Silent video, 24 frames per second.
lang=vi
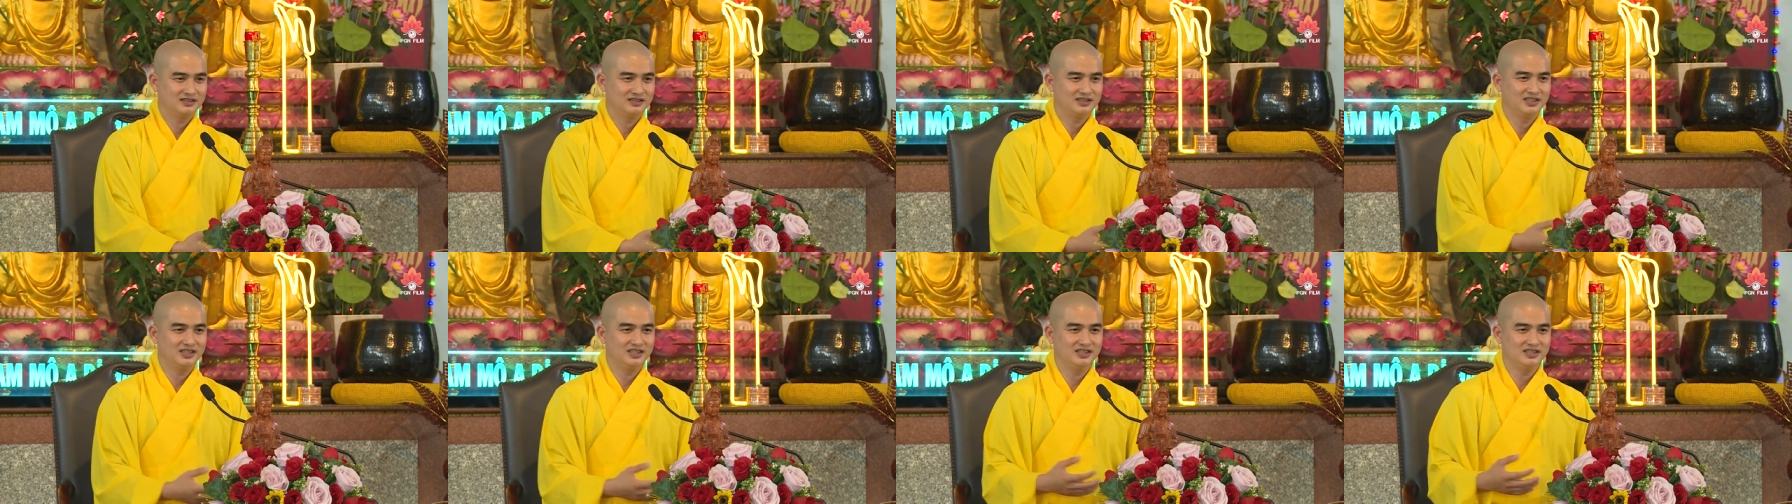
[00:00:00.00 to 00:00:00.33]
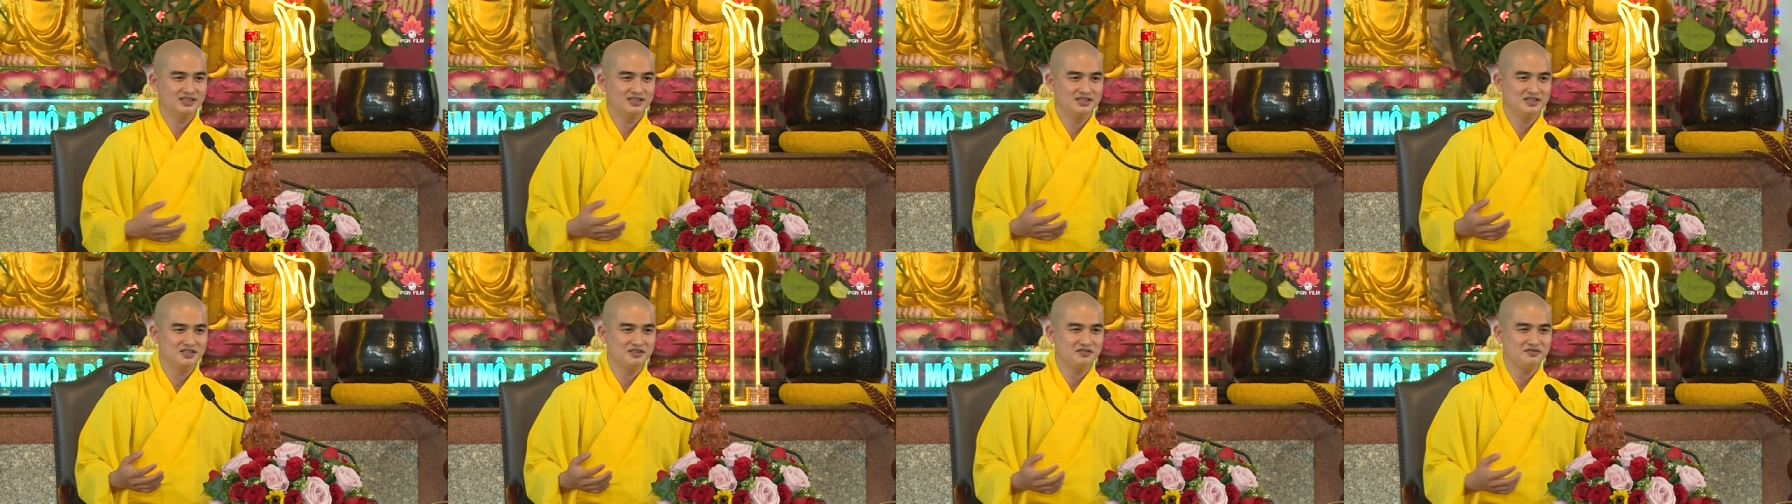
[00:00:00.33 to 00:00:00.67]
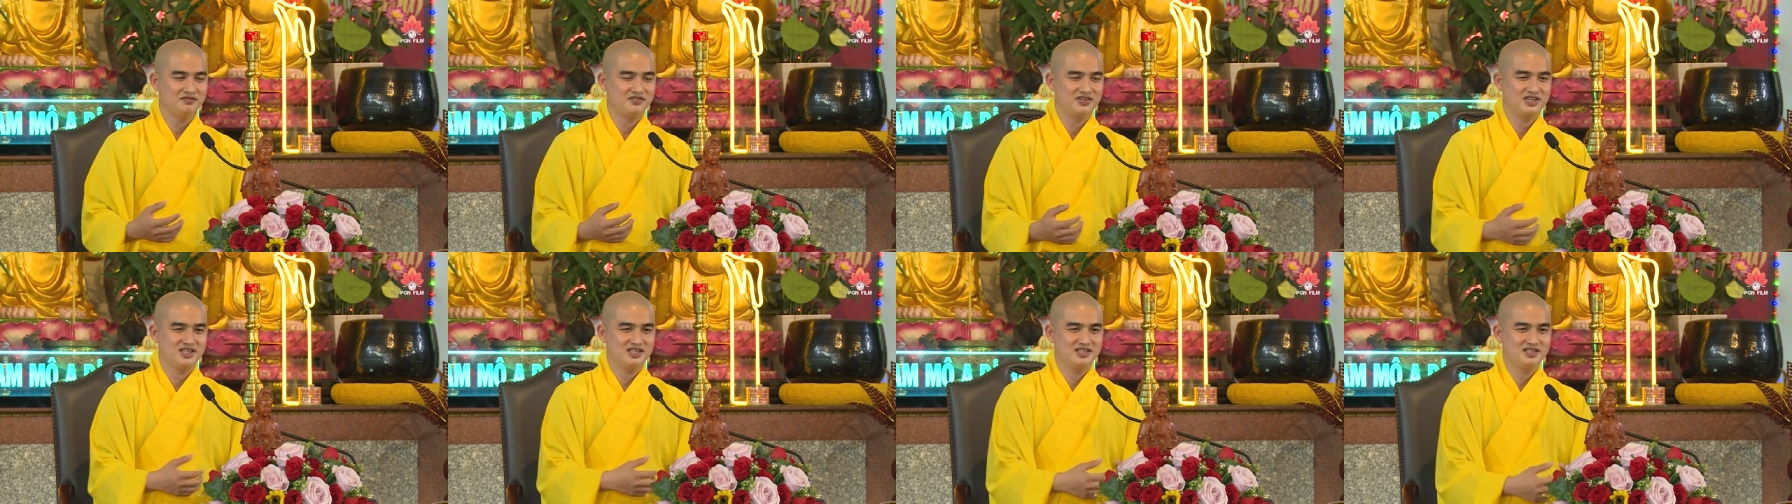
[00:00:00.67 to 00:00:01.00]
thì
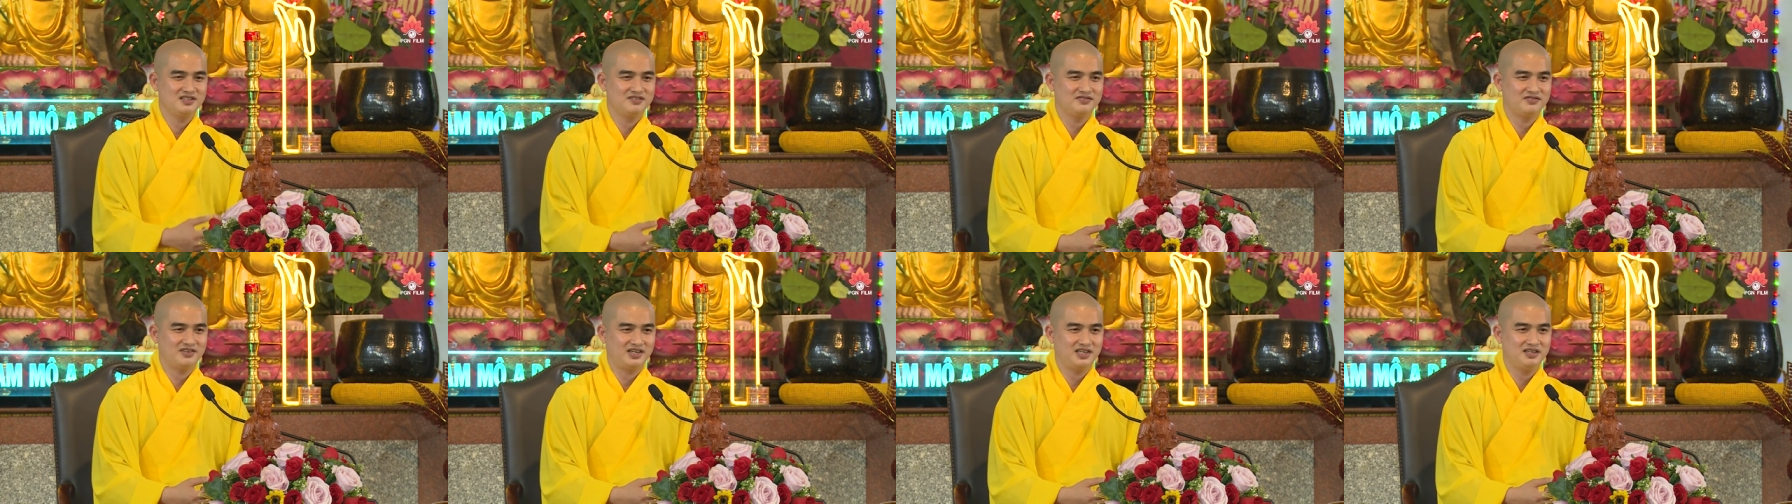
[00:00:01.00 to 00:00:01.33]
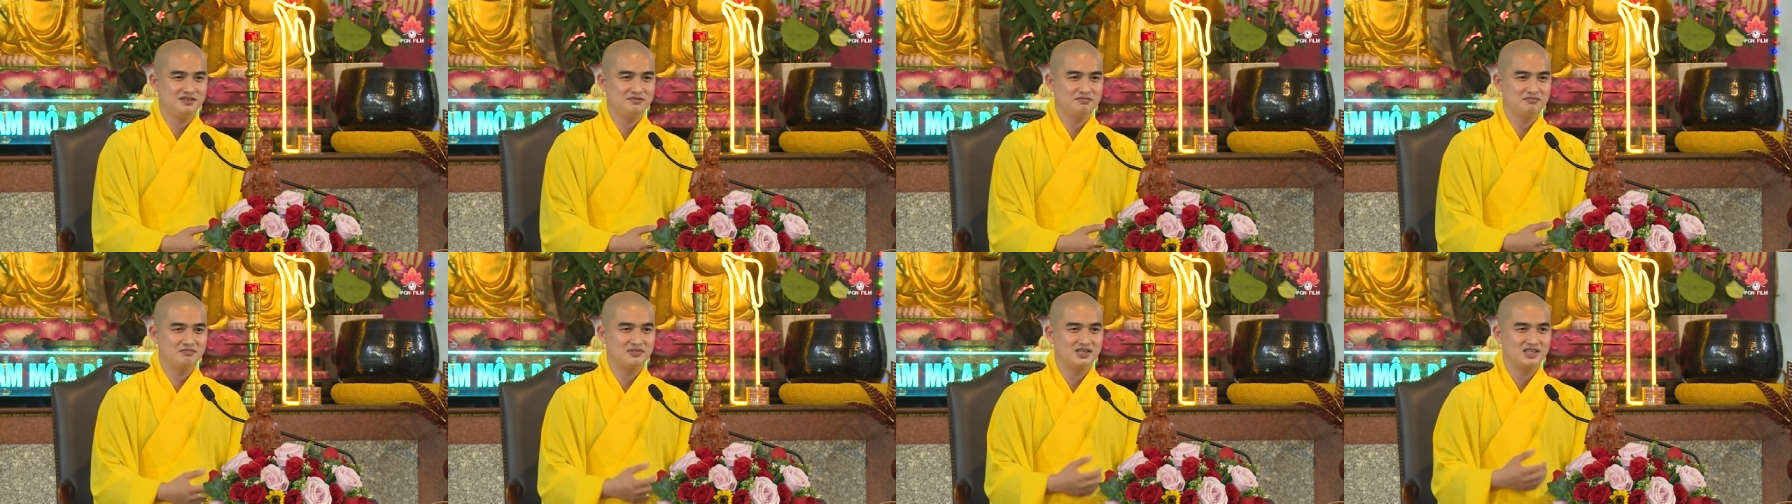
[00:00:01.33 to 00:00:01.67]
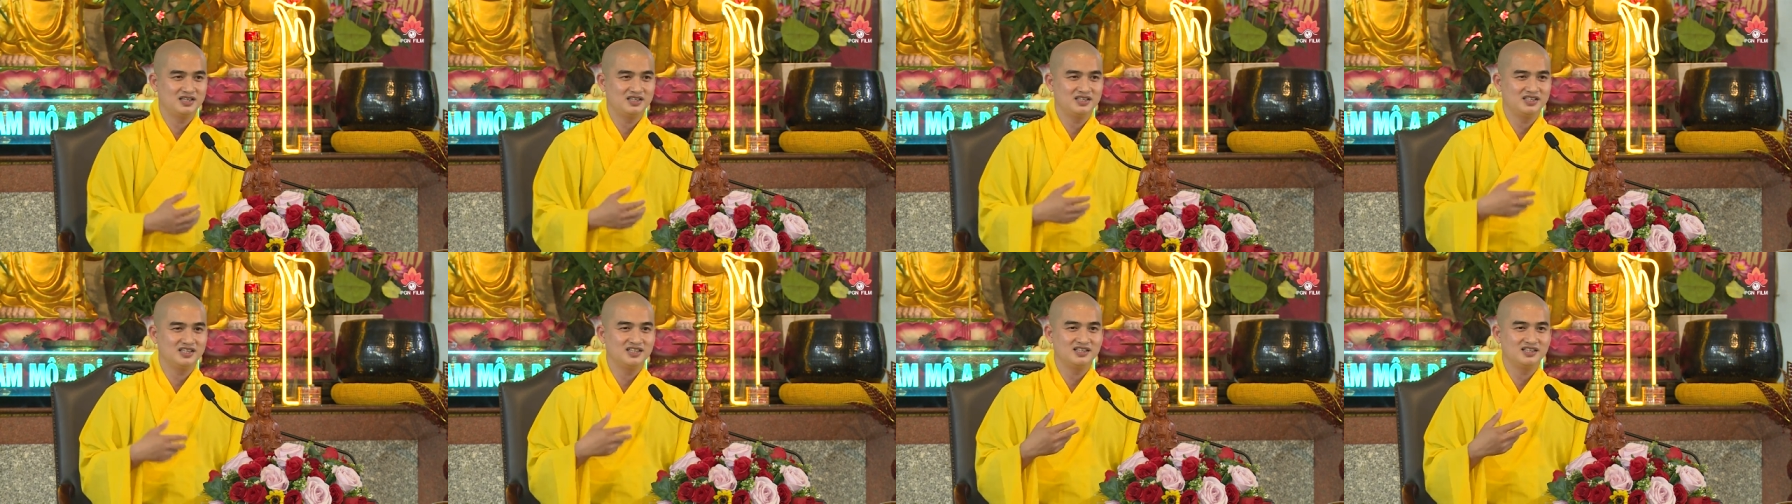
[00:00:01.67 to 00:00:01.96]
những việc như vậy mình